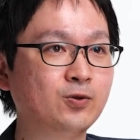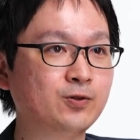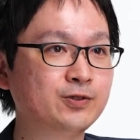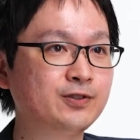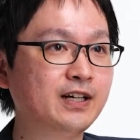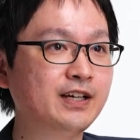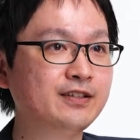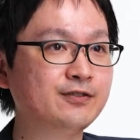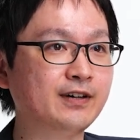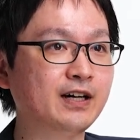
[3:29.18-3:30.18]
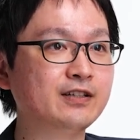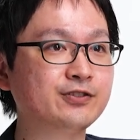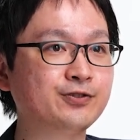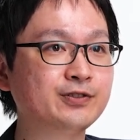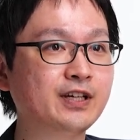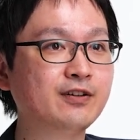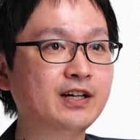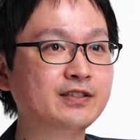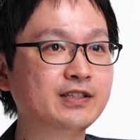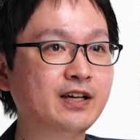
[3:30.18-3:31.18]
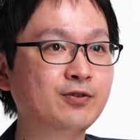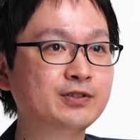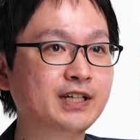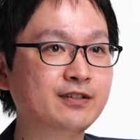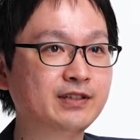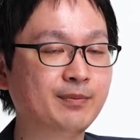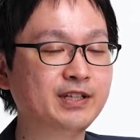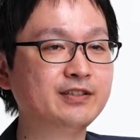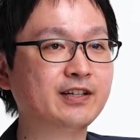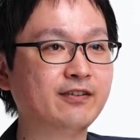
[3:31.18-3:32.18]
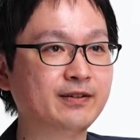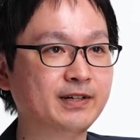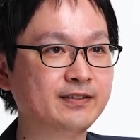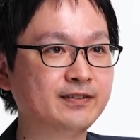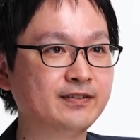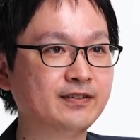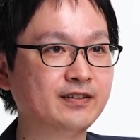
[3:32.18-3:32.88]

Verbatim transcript: 特殊なレンズは中鎖の発生を抑えるために使われます